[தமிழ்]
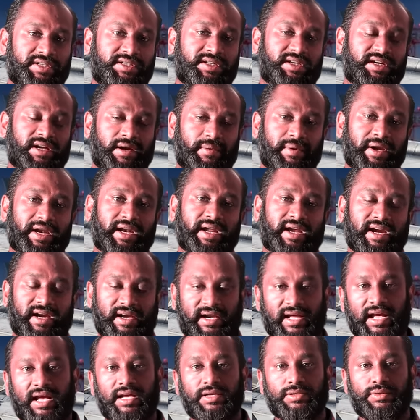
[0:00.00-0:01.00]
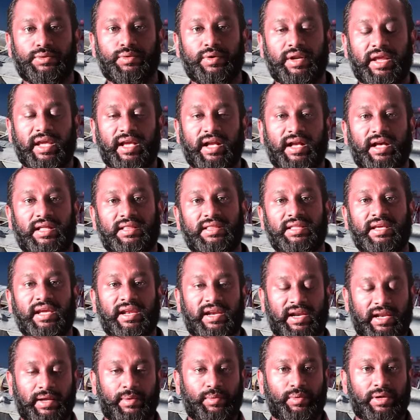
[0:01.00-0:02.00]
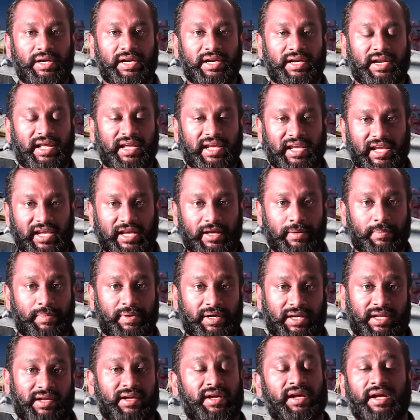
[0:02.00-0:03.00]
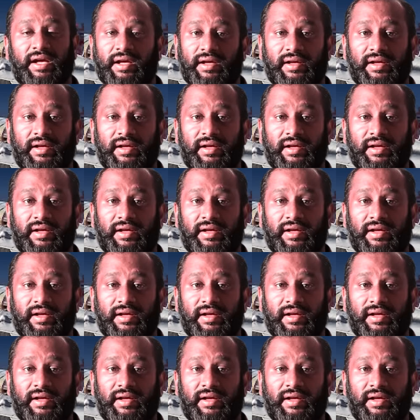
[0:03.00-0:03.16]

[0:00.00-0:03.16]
பிரச்சனை அப்படின்னு கேட்டால் சூரியகாந்தி எண்ணெய் உள்ளிட்ட ஏகப்பட்ட